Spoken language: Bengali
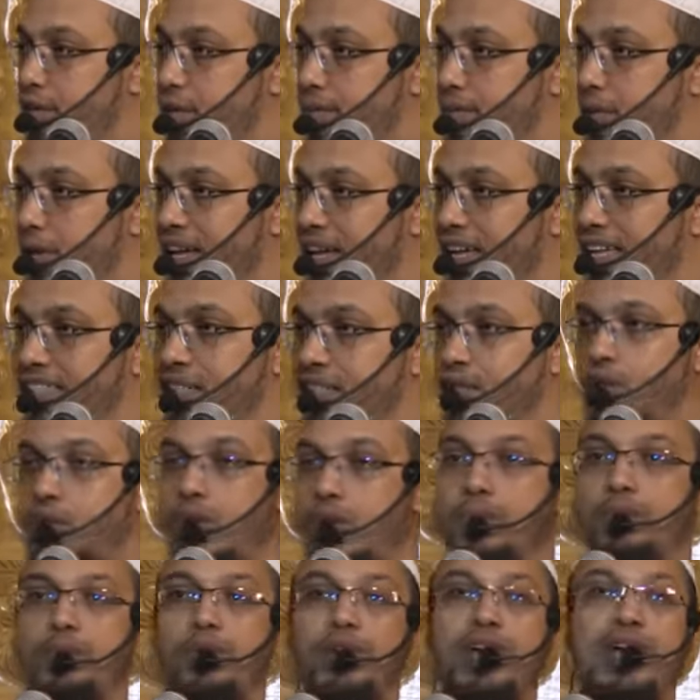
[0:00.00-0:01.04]
কথা বলা আছে
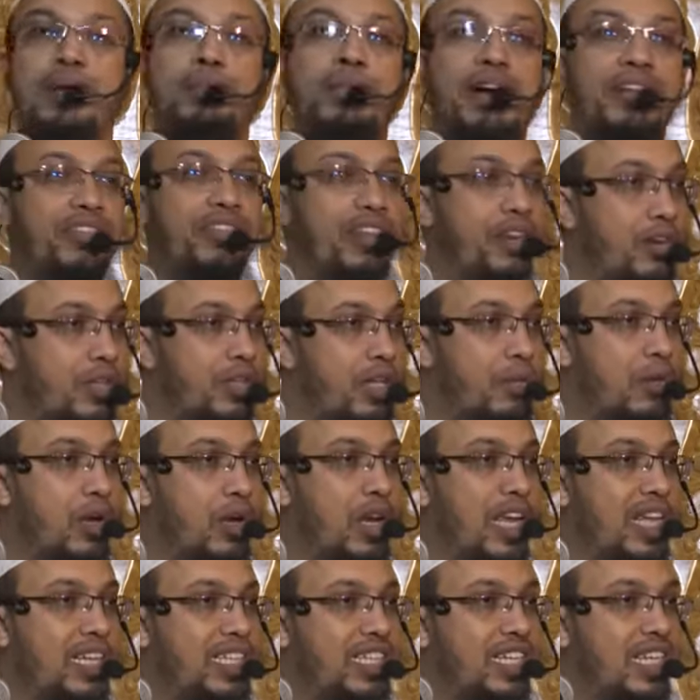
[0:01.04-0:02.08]
সব গুণা মাফের কথা
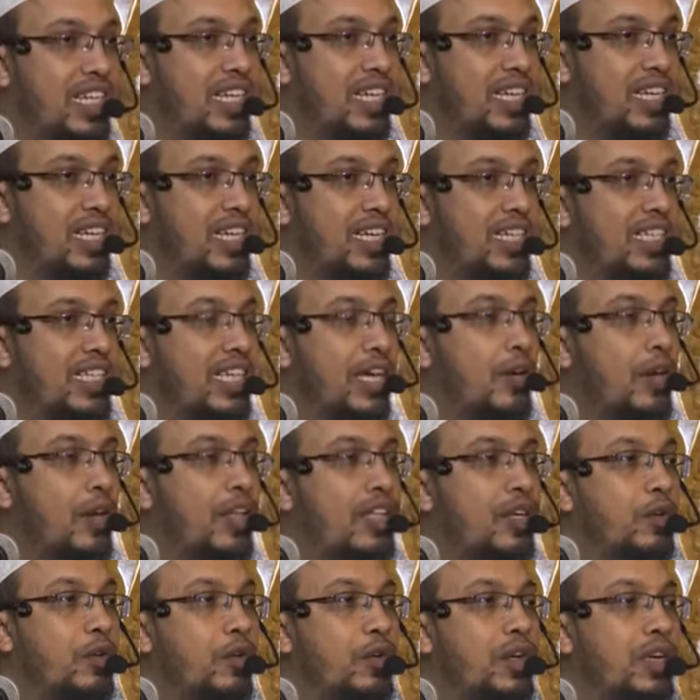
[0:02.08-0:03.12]
বলা আছে
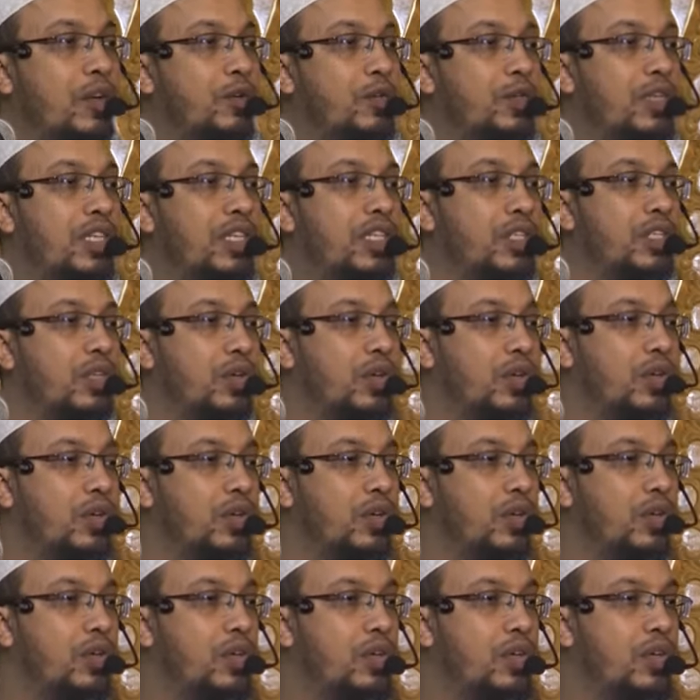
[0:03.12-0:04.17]
সেগুলাতে কোনটা উদ্দেশ্য
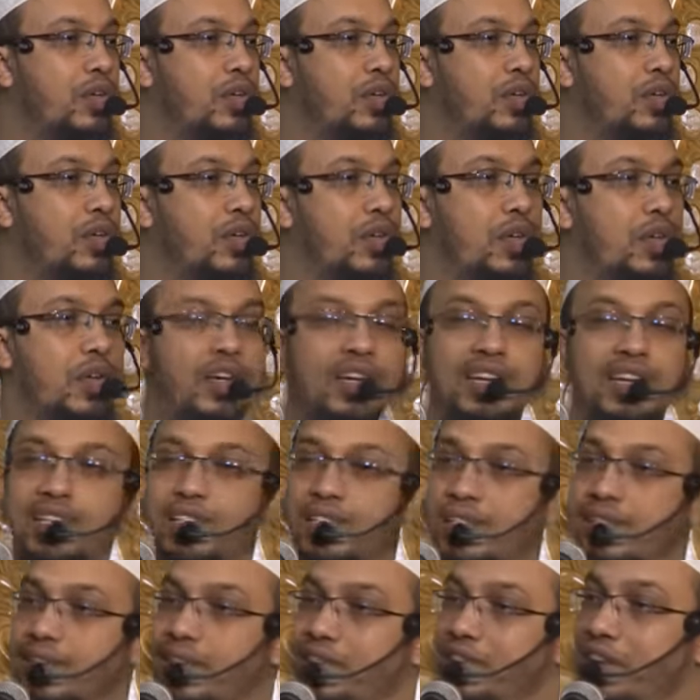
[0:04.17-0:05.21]

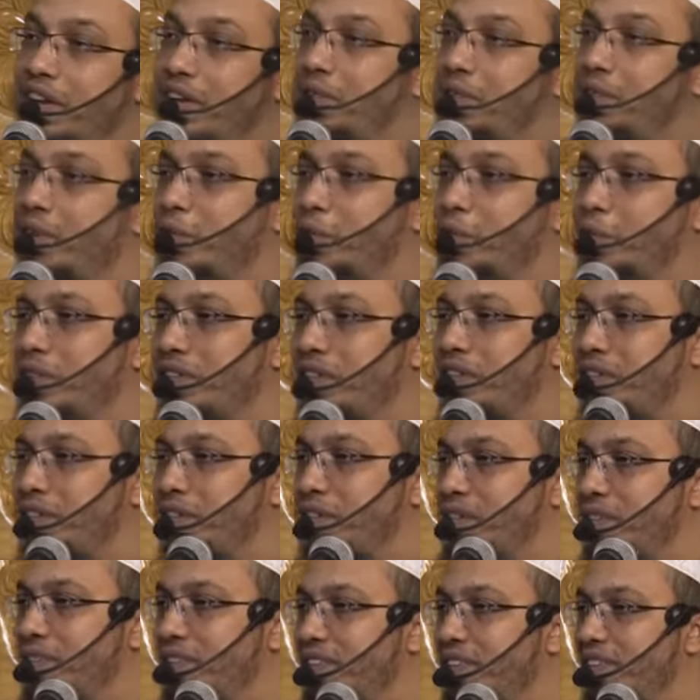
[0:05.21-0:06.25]
সবিরা গুণা উদ্দেশ্য
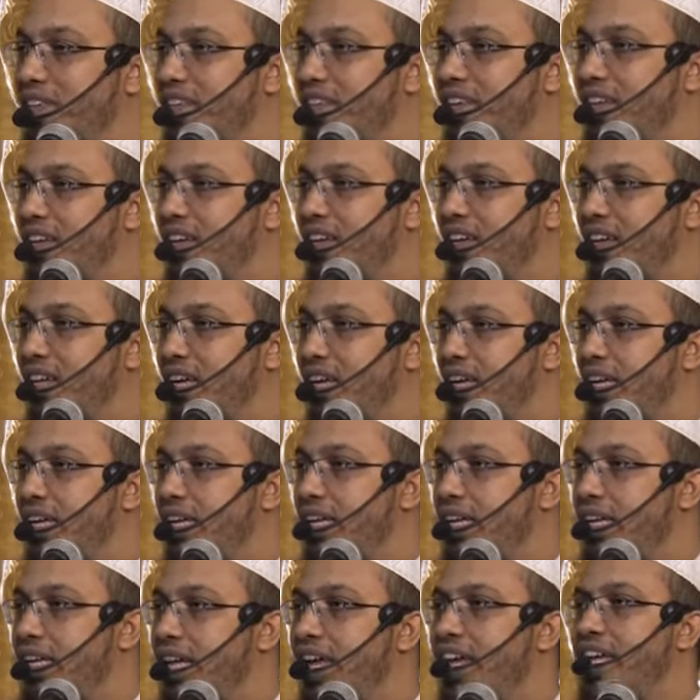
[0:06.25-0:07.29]

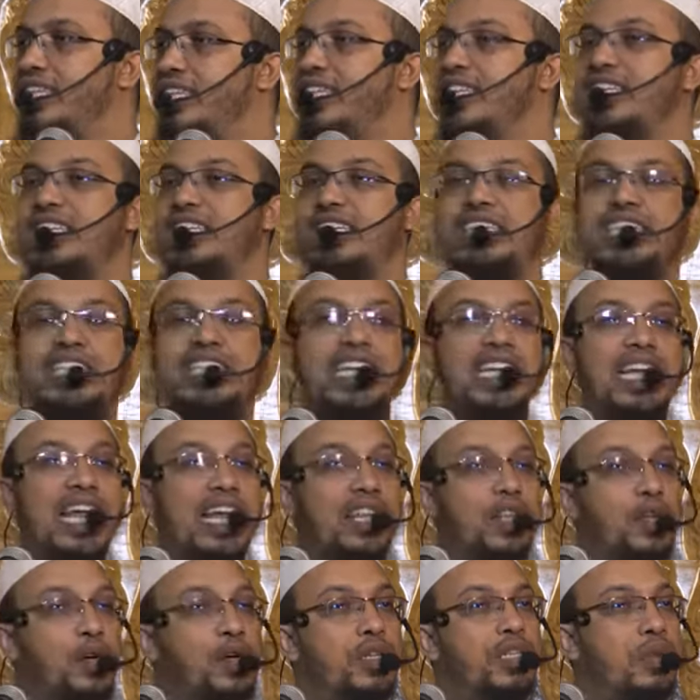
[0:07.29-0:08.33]
এই জিনিসটি
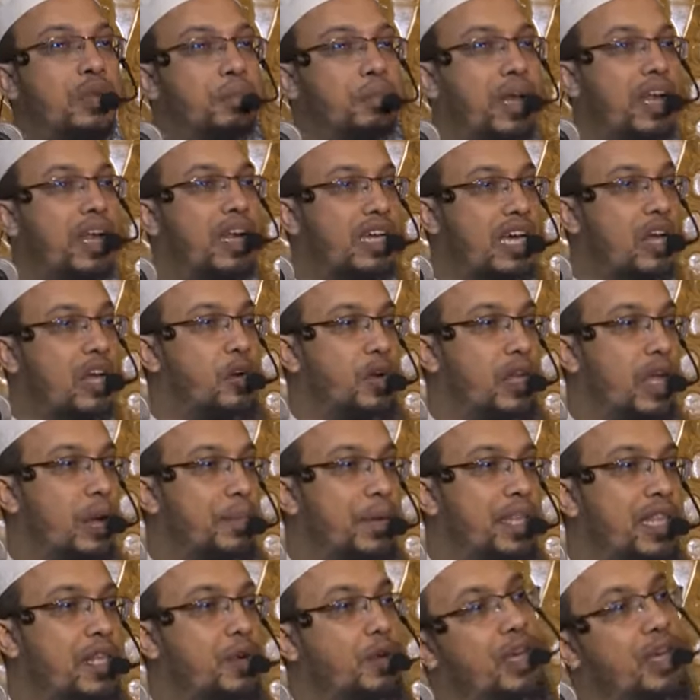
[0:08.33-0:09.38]
না ধরতে পারার কারণে
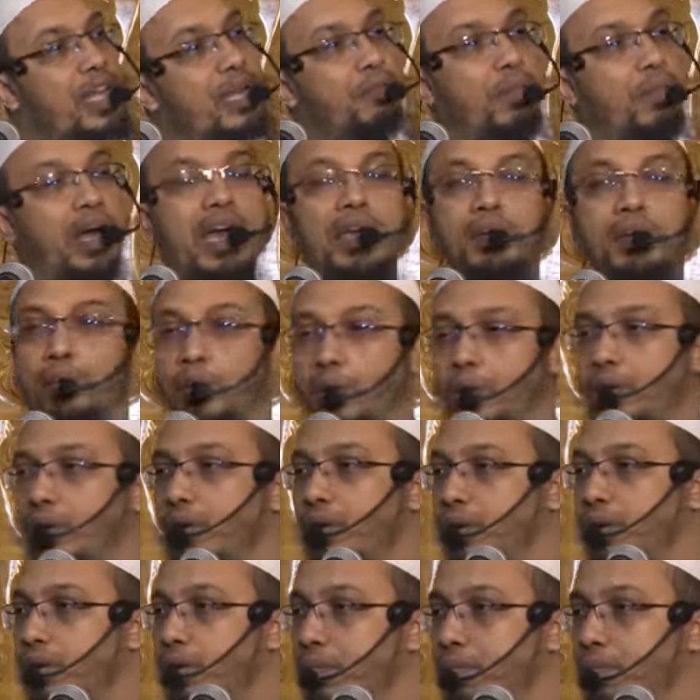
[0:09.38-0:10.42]
আমাদের অনেক ভাই বোন
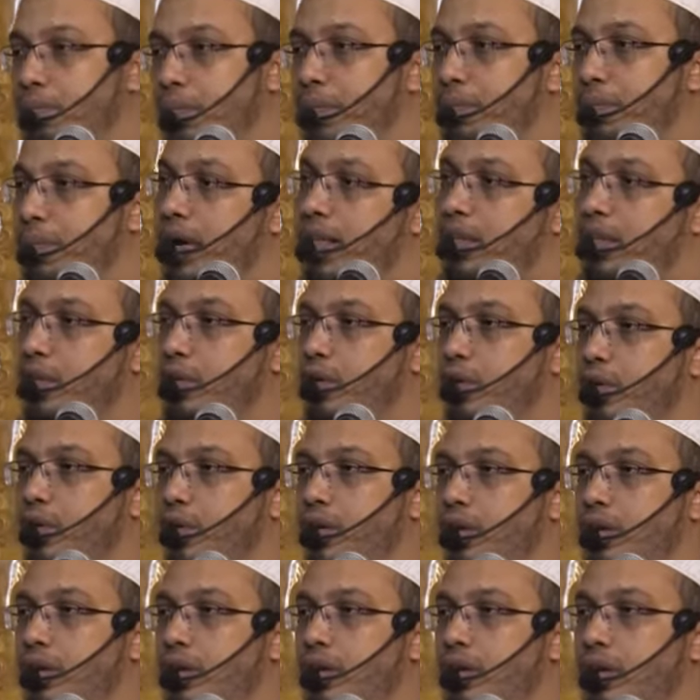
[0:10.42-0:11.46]
বিভ্রান্ত হন